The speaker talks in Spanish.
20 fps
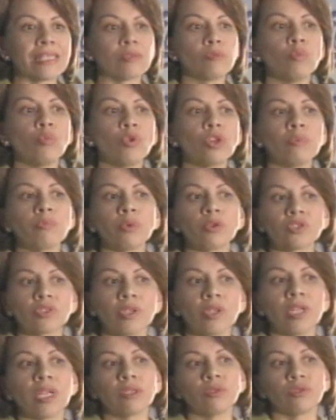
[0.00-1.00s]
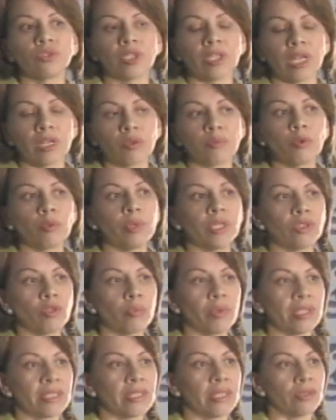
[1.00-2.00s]
es muy posible que usted en algún
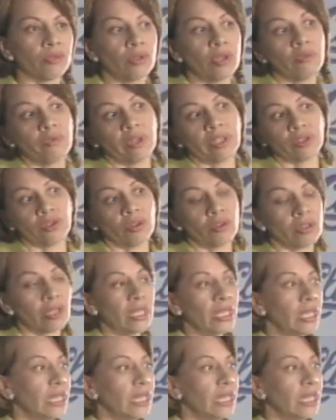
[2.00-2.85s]
momento presente una infección.